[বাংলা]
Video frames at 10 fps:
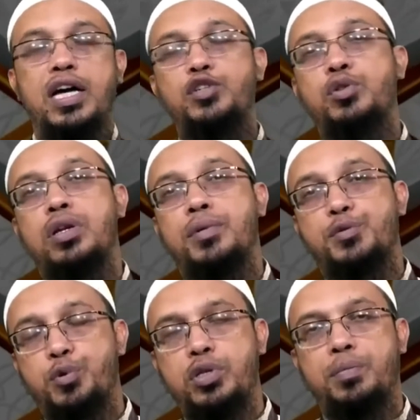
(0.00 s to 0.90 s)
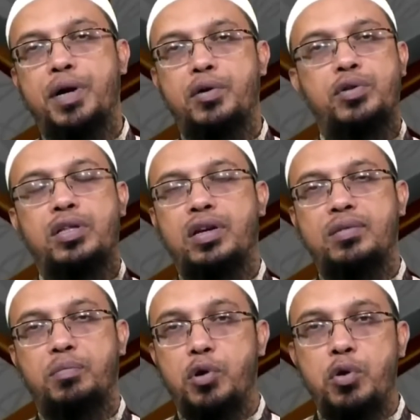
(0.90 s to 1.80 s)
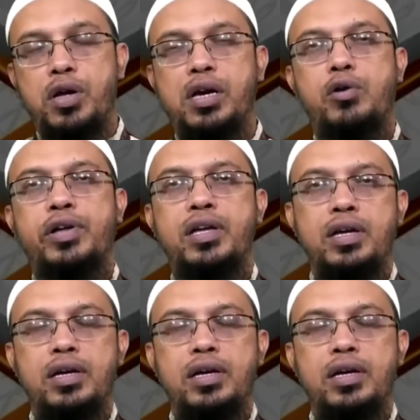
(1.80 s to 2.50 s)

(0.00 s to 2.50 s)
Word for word: তাহাজুদের নামাজ পড়তে পারেন অর্থাৎ রাত বড় হওয়ার কারণে